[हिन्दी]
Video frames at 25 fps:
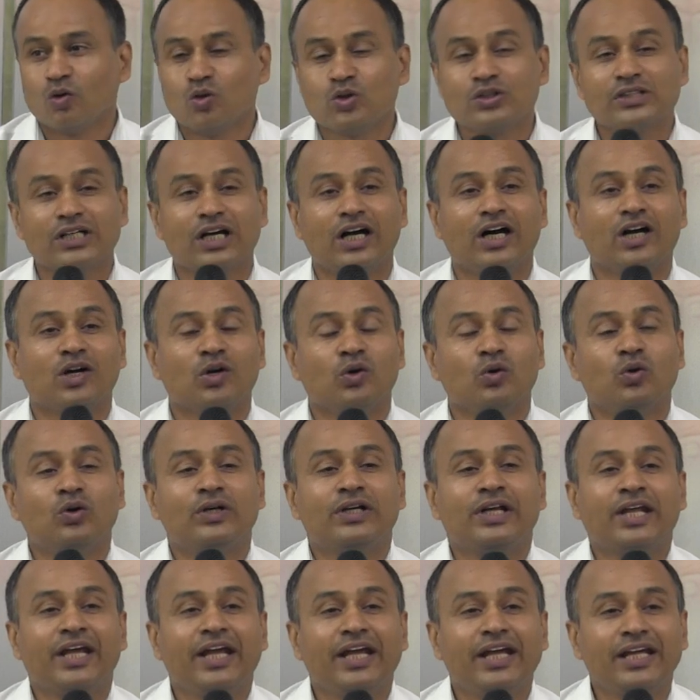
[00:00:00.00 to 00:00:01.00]
उस
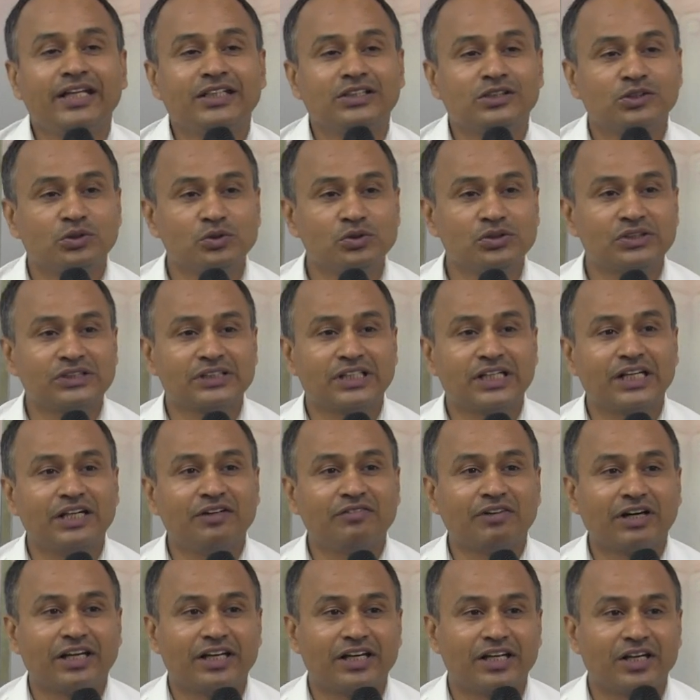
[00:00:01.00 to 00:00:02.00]
अंगूठे चूसने
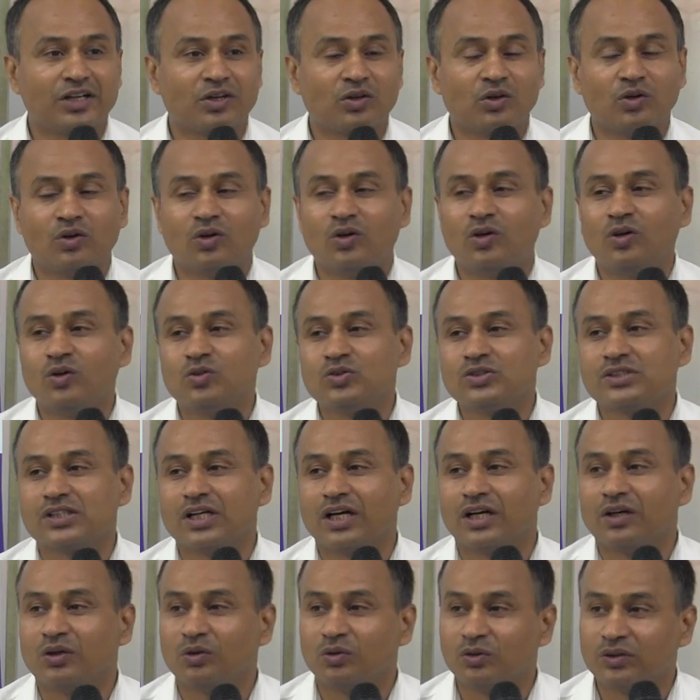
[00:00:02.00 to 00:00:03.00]
वाले को उस
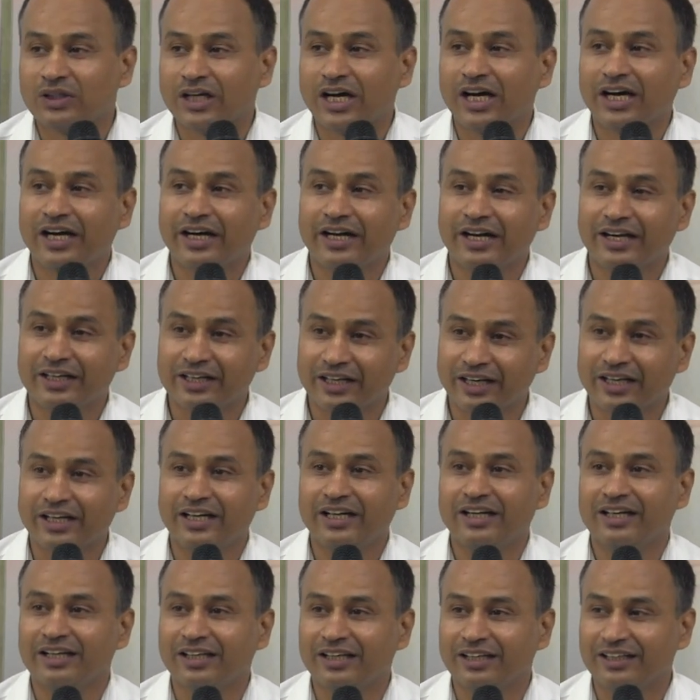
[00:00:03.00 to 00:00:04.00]
अंगूठा
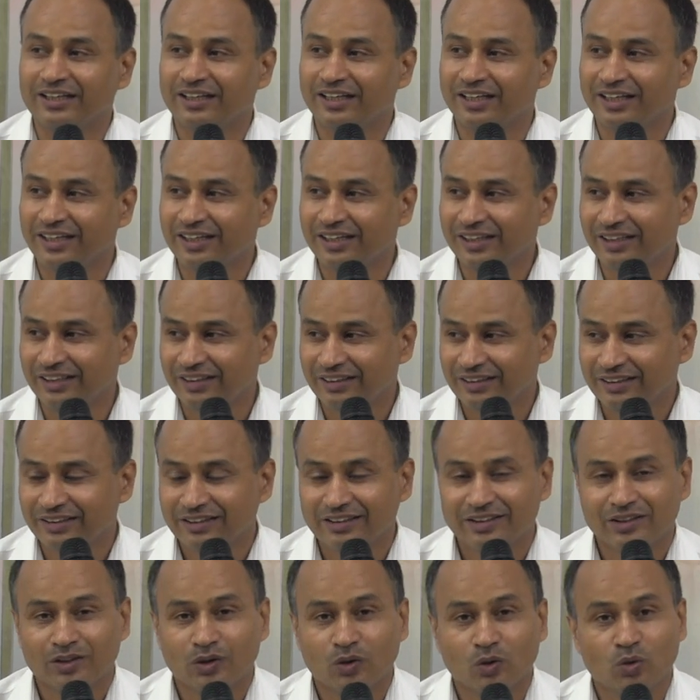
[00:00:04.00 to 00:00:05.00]
हटाने के लिए
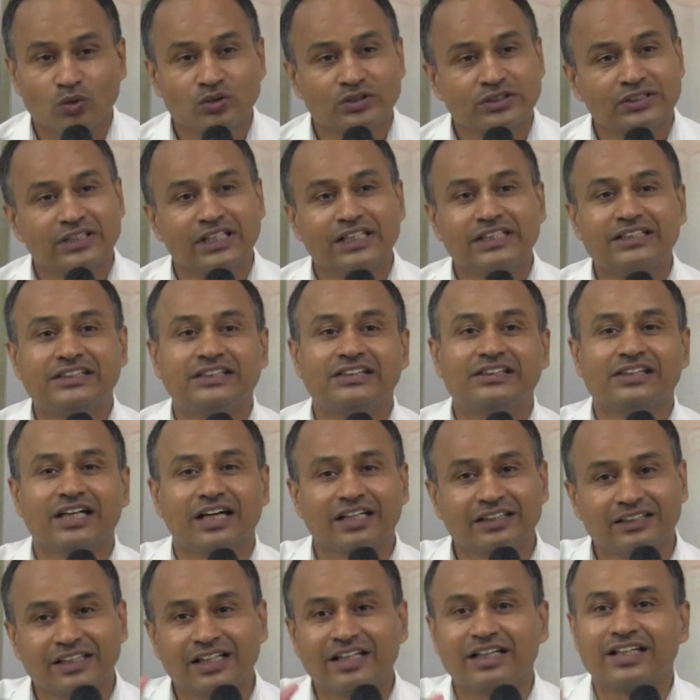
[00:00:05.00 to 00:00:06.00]
उससे
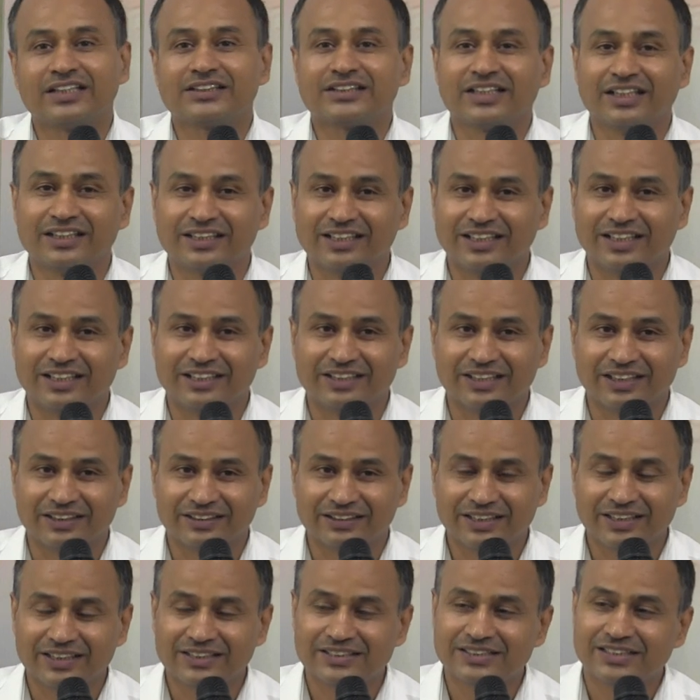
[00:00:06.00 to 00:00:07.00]
ज़्यादा नशा दिया
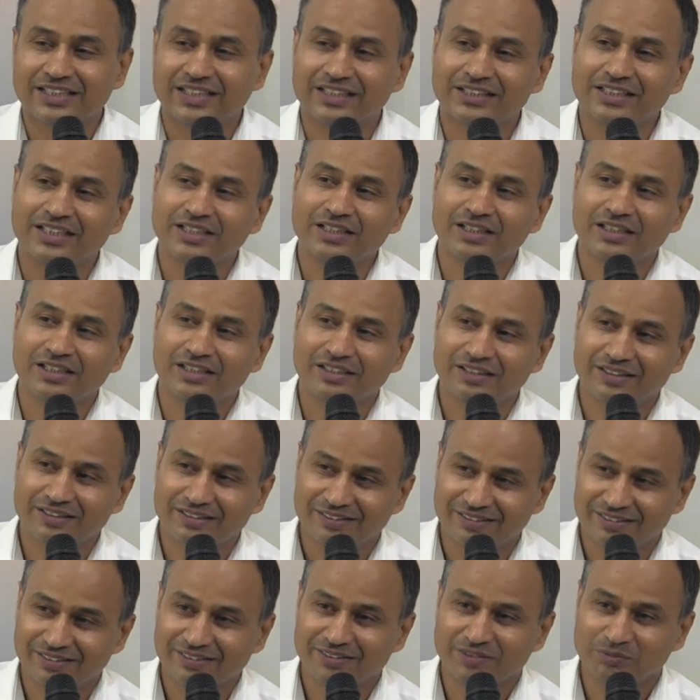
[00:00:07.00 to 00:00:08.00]
जाता है ज़्यादा
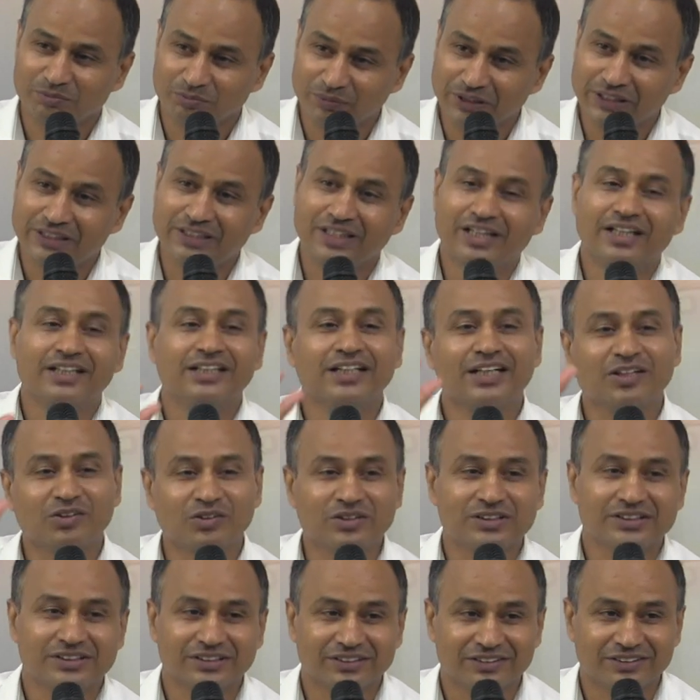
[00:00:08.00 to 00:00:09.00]
मीठा या
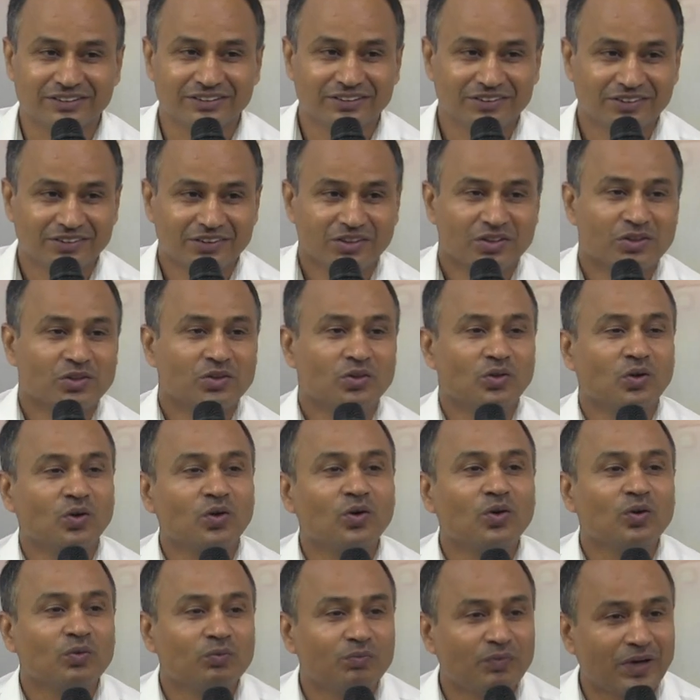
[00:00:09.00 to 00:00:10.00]
कोई चीज़ तो
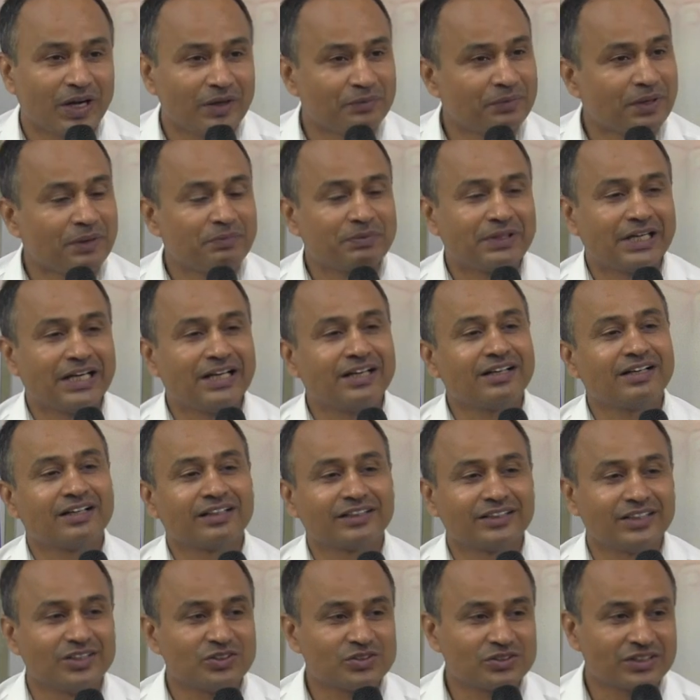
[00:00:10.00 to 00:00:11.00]
माँ बाप क्या
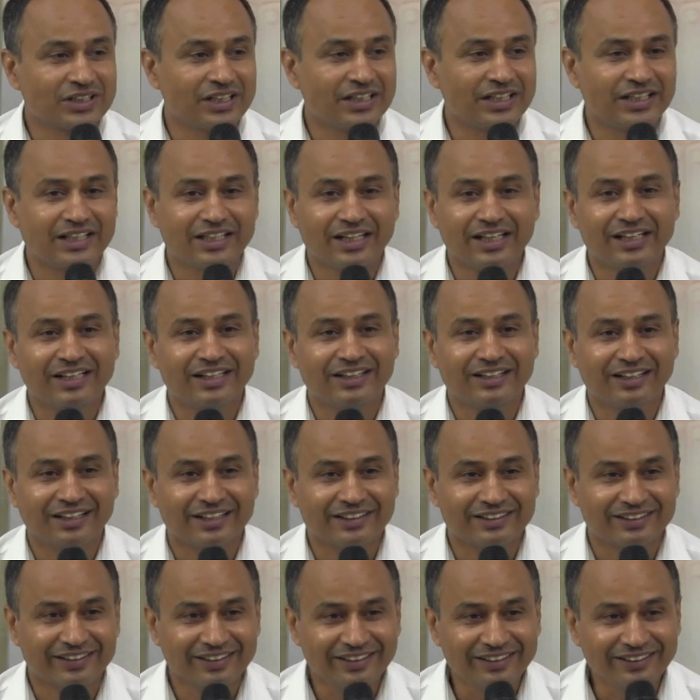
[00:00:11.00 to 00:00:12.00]
करते हैं उसके लिए क्या लेकर
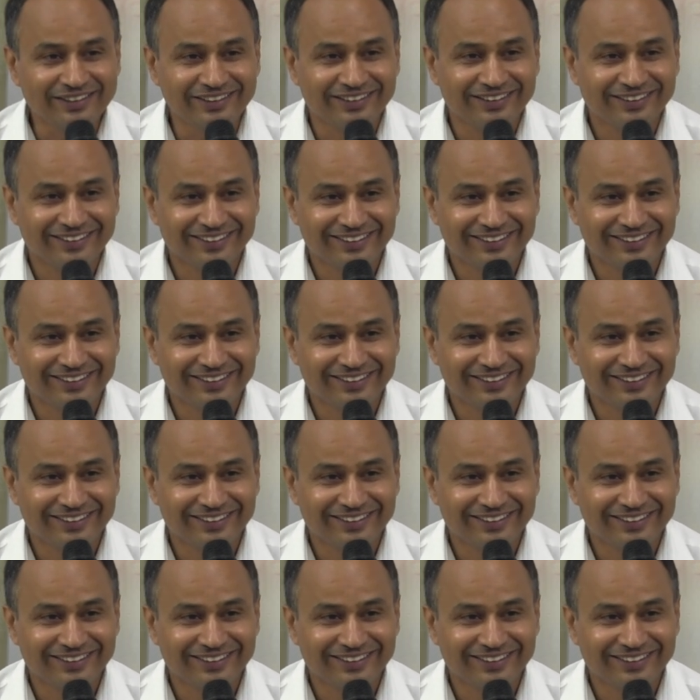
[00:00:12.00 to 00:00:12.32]
आते हैं